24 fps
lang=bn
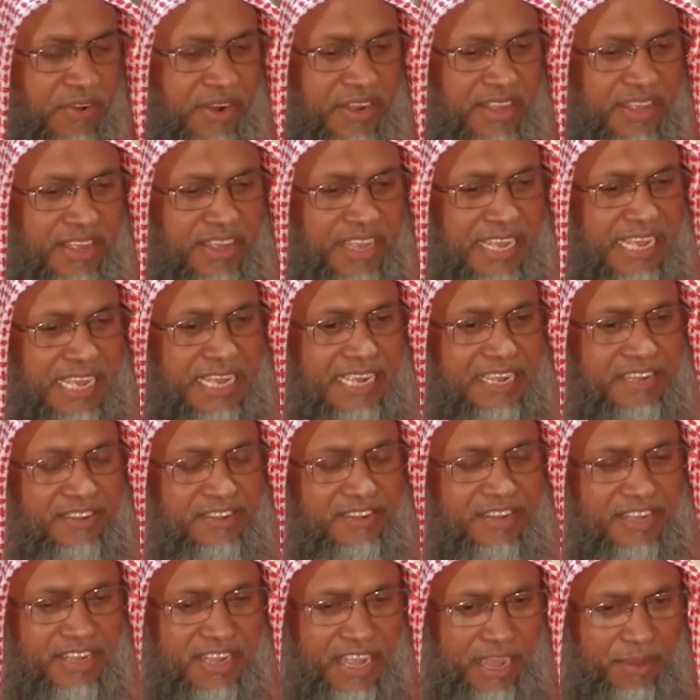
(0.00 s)
ফলে
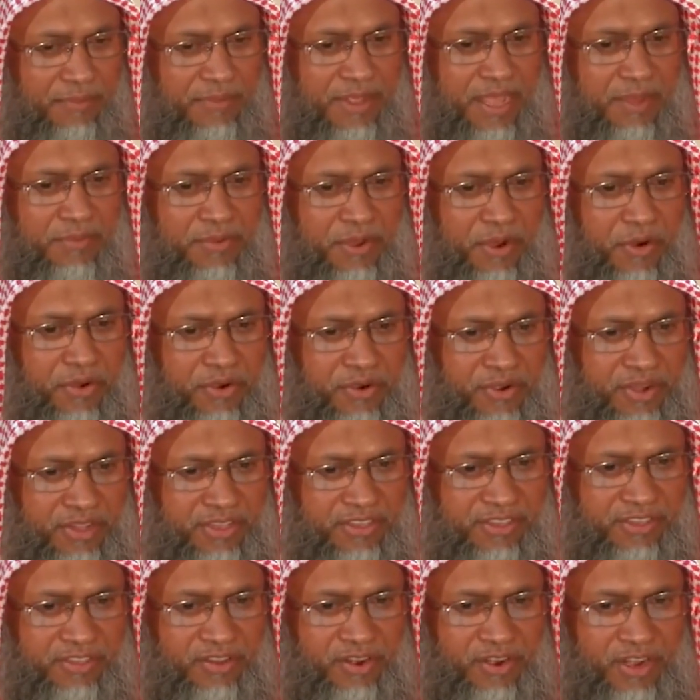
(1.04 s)
যে কামিয়াবি হওয়ার
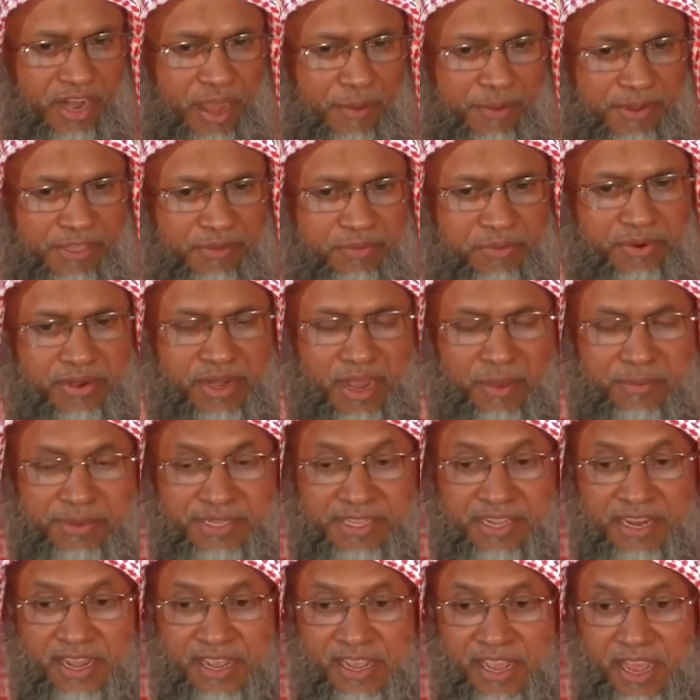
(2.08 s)
কথা ছিল নামাজ
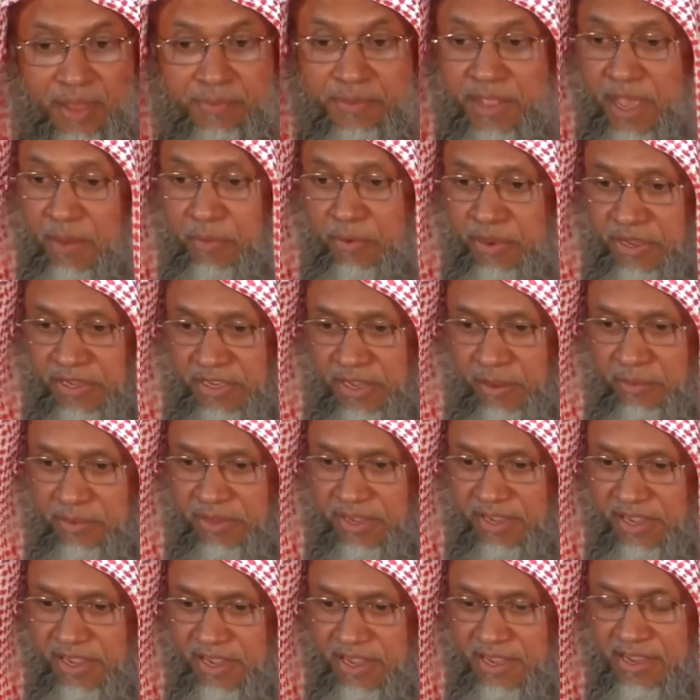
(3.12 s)
নামাজিরা কামিয়াব হয়ে
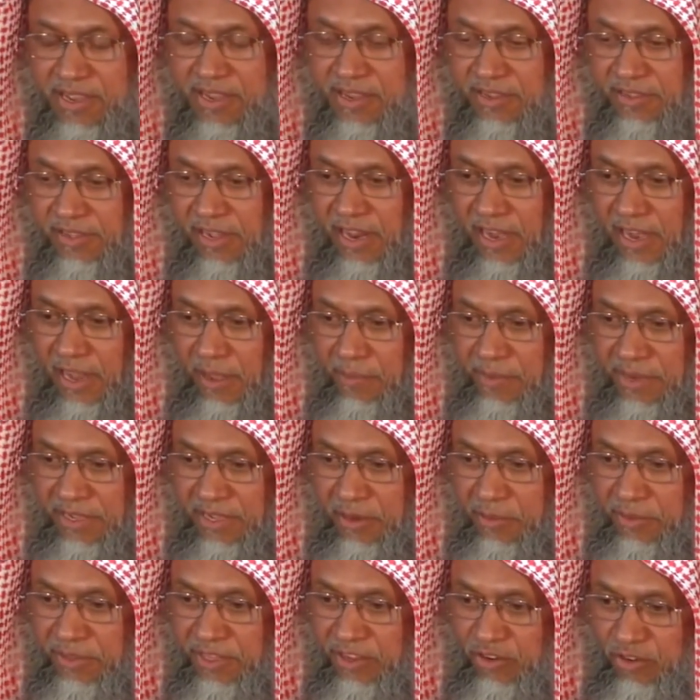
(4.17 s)
যাবে যারা
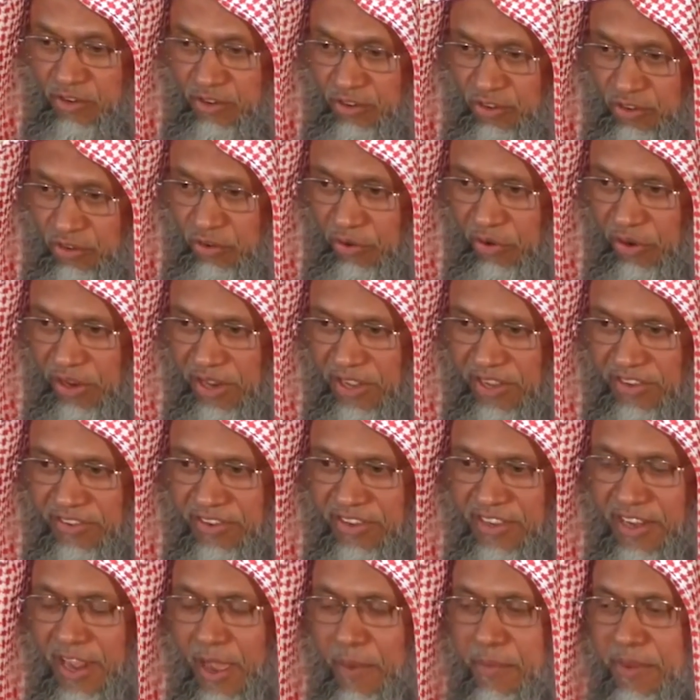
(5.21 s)
নামাজের মধ্যে খুশু করে
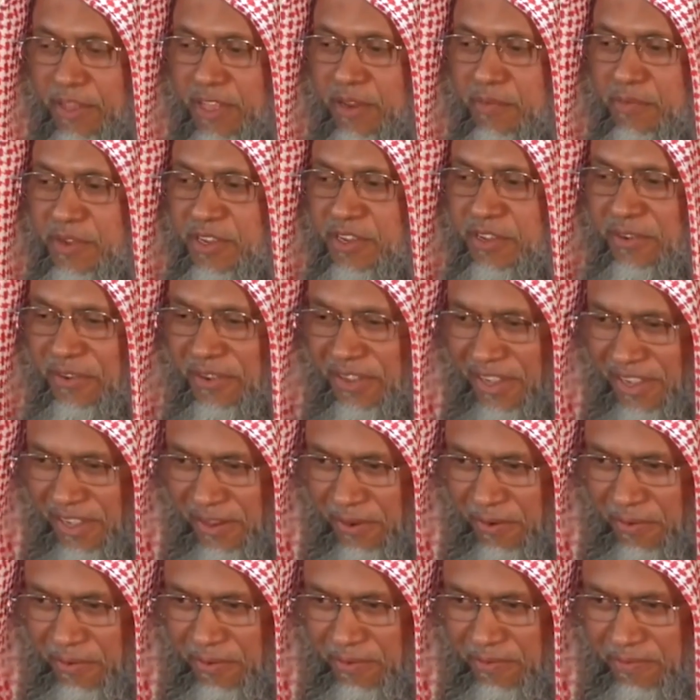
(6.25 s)
সেটা আমাদের মিস হয়ে
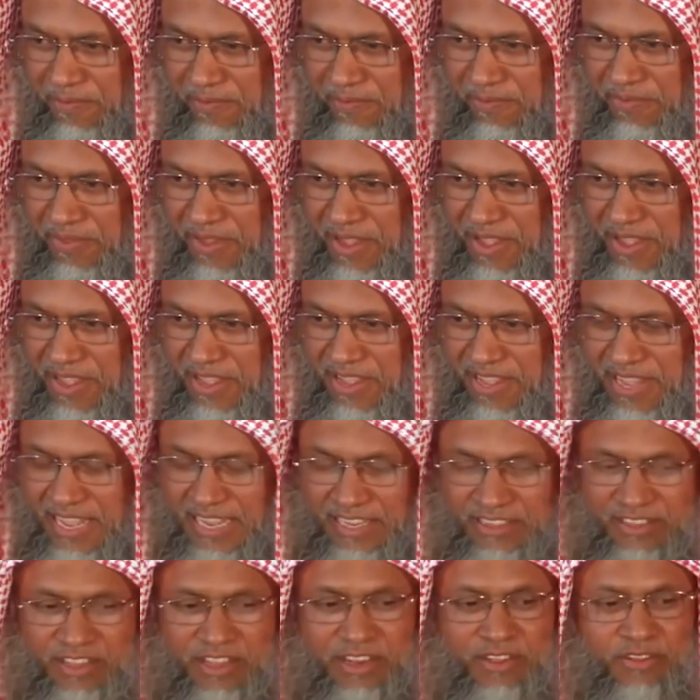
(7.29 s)
গেল
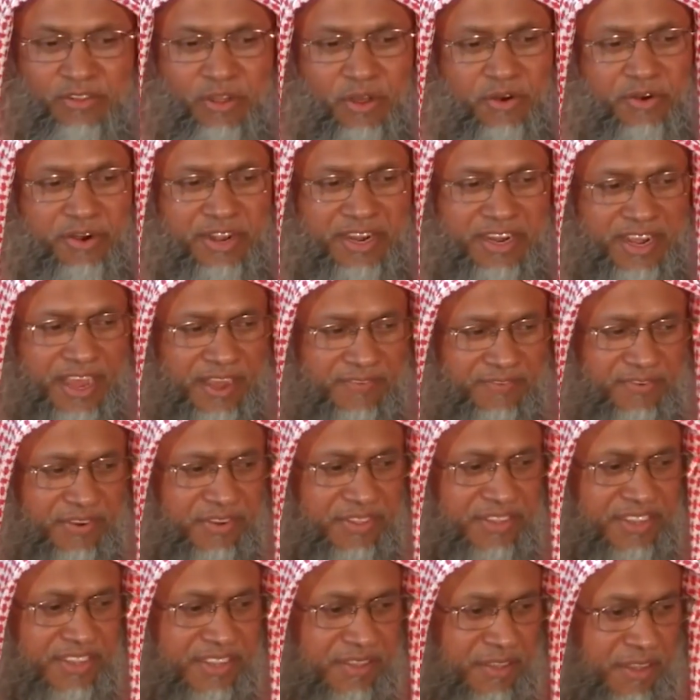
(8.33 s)
এই তিন ধরনের
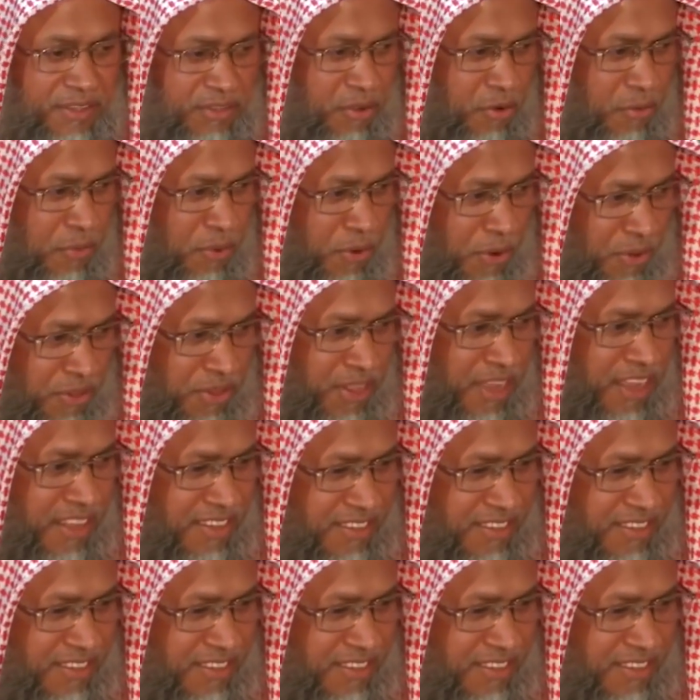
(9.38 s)
গাফলতি দুর্বলতা